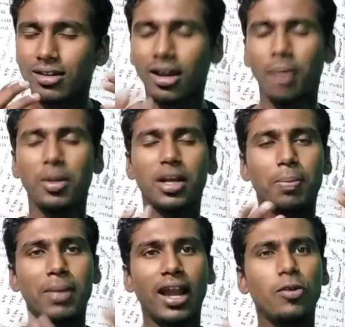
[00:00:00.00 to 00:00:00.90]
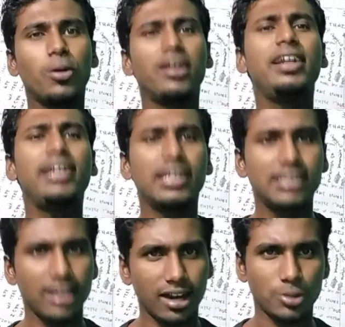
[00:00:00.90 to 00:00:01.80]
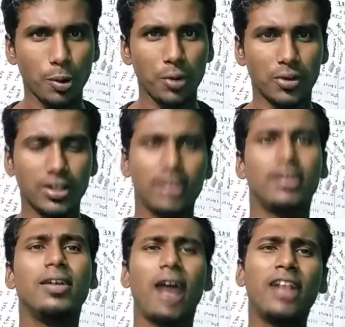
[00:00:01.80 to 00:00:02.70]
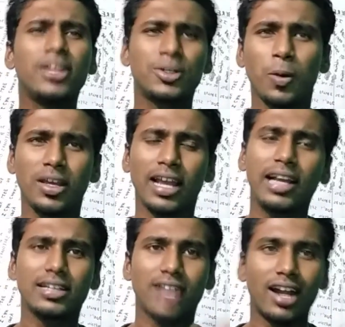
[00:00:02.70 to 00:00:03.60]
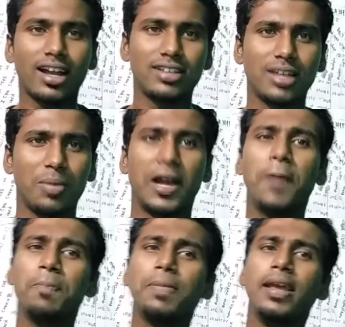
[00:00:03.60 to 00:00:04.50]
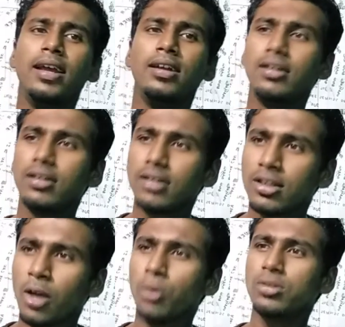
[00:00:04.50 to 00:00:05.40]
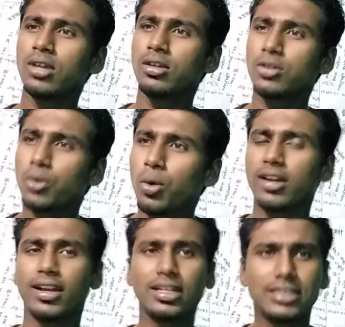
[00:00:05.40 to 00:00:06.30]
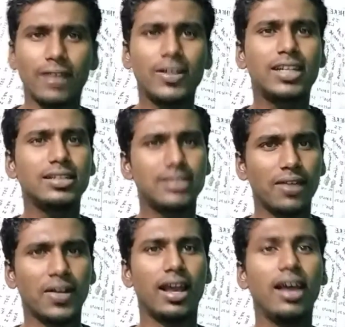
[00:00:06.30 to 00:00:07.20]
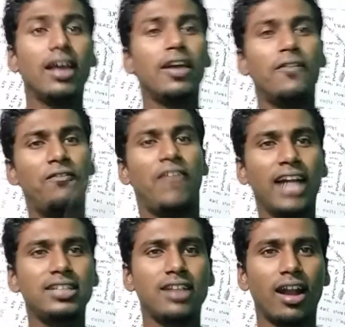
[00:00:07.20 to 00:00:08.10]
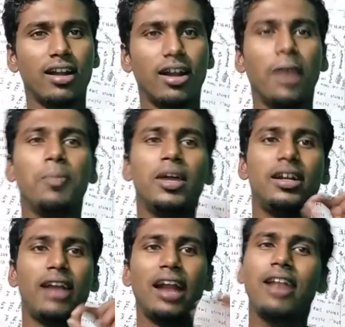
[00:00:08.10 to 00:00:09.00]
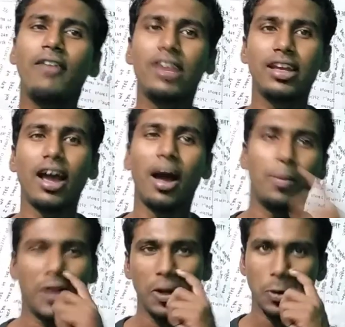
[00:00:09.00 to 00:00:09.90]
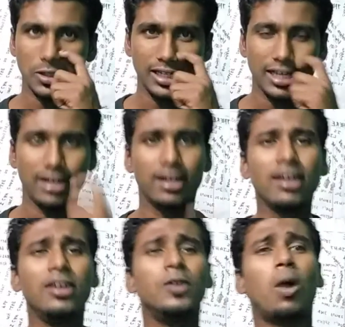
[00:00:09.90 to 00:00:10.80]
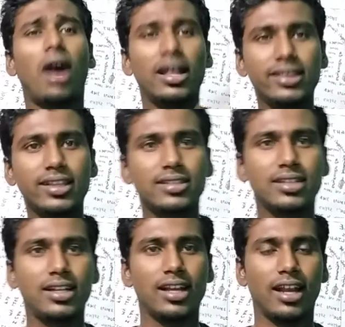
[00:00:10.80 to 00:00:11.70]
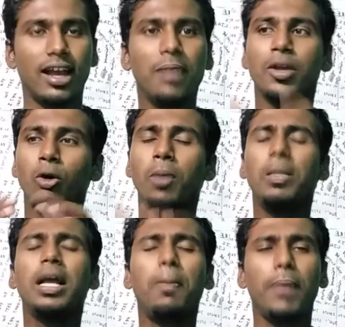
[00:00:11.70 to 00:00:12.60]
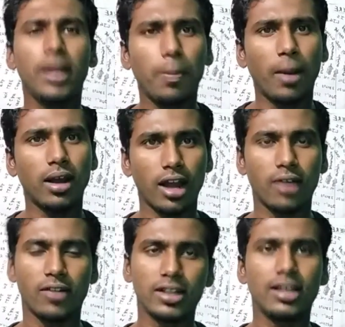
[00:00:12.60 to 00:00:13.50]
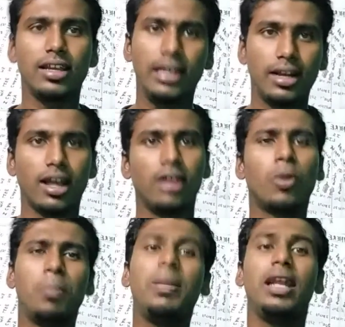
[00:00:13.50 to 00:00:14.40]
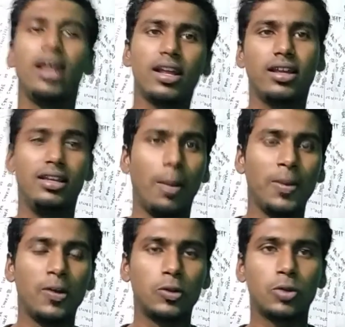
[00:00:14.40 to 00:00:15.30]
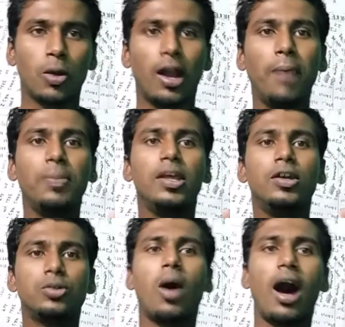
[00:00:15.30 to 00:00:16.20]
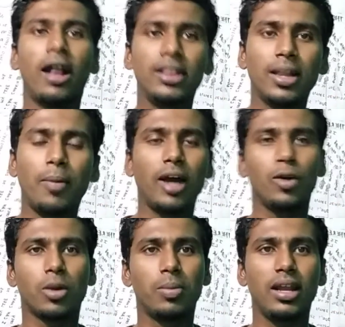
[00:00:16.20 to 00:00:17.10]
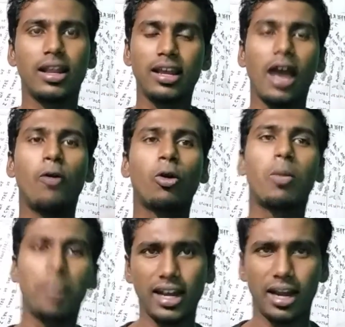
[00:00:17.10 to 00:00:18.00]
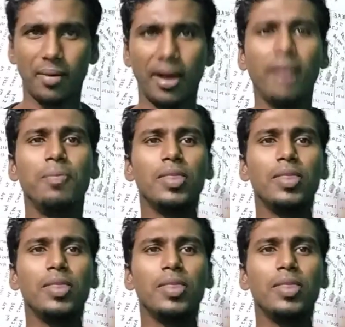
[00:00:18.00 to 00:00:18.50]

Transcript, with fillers: டேர்முக்கு பின்னாடி ஒரு இன்ட்ரெஸ்டிங்கான ஸ்டோரி வந்திருக்கு அந்த ஸ்டோரி எங்கே ஸ்டார்ட் அப்படின்னா தௌசண்ட் டூ ஹண்ட்ரட் அண்ட் செவன்ட்டி செவனில் பிரான்ஸ் நாட்டில் டிரான்ஸ்லவேனியா அப்படின்ற ஒரு சிட்டி இருக்கு ஸோ அந்த சிட்டியில் ஒரு மிகப்பெரிய பணக்காரன் வந்து இருக்காரு ஒரு பில்லியனரி அப்படின்னு வந்து சொல்லலாம் ஸோ அந்த மாதிரி ஒரு பில்லியனரி அவரோட பேர் என்னன்னா